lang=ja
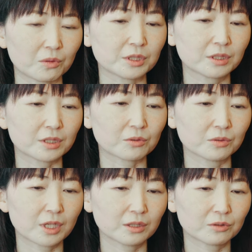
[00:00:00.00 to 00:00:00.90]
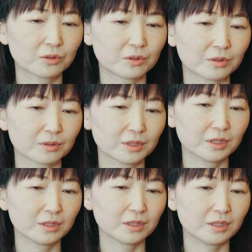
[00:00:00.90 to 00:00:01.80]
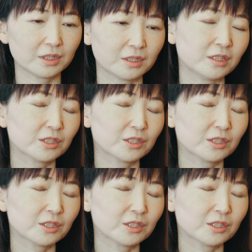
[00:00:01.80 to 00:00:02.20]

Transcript: 法律ってこんなにこう生き